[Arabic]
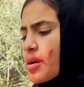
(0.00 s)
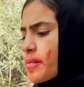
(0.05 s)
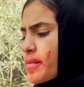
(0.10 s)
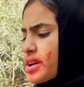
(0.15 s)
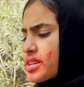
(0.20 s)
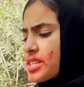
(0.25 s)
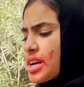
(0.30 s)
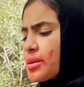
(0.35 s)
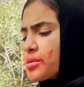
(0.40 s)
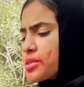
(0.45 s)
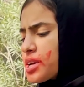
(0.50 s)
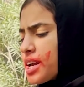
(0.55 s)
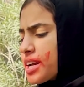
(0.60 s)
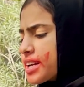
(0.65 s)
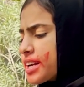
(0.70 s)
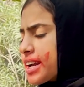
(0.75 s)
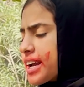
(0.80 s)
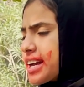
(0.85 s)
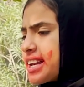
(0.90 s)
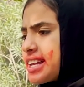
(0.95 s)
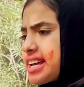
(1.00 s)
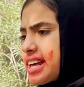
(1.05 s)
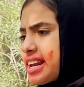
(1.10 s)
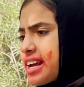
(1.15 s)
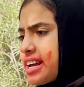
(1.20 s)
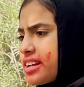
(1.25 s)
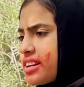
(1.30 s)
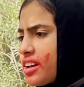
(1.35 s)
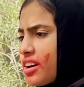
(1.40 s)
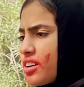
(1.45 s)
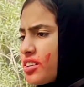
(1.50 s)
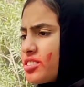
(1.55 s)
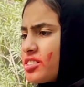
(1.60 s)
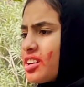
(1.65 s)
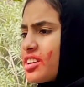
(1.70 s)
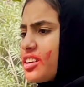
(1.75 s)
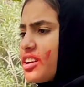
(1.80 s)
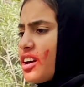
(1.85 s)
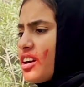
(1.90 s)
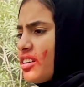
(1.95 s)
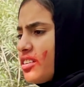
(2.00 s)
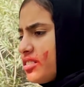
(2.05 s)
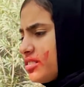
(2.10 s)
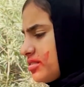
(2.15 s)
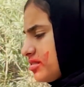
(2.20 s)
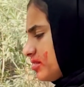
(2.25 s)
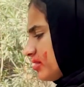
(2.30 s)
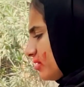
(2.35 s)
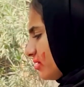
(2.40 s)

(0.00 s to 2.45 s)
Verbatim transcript: ما يصعبش عليكي غير يا ليلى طب يلا بينا